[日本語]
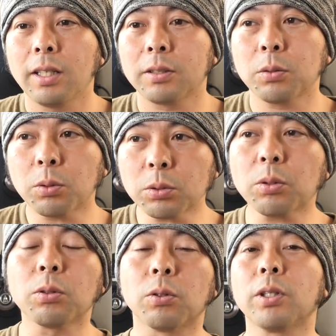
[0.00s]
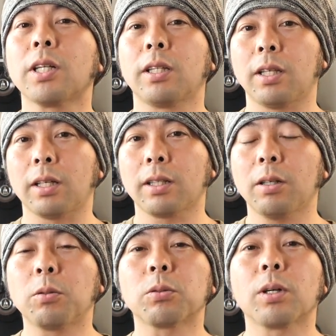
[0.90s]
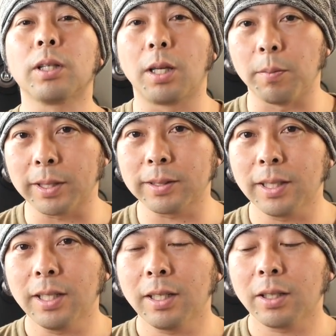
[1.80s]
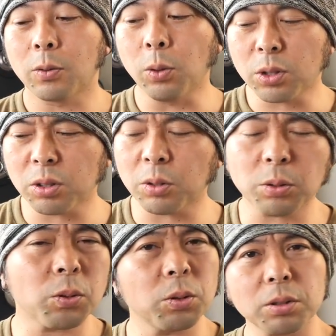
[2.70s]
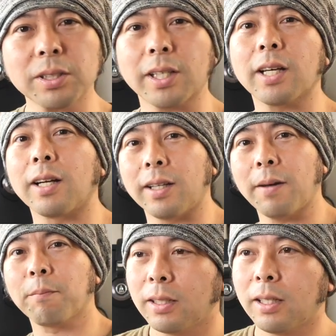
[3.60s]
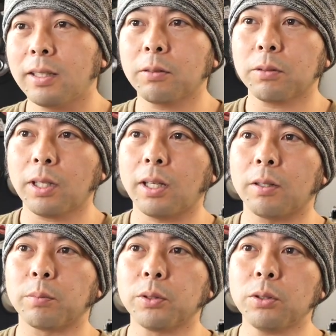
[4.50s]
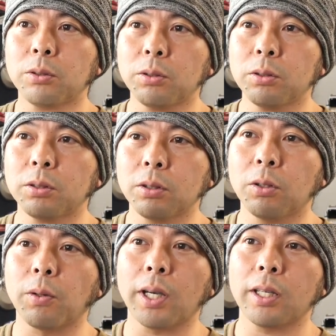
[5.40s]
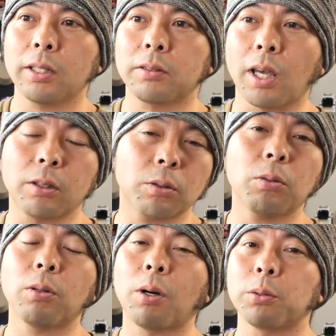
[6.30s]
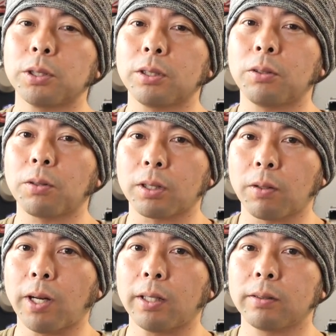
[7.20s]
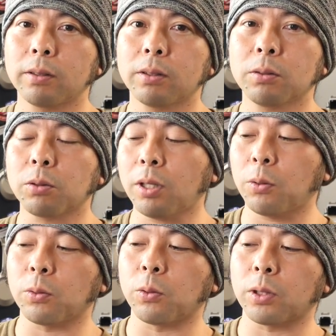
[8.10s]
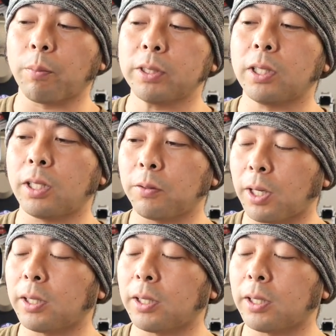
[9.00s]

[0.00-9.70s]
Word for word: そこそこのお値段で買うことができます高級ってほど高級じゃないからねえなので Bluetooth のワイヤレスヘッドホンが欲しいっていう方はちょっとイヤホンの方試してないんでわ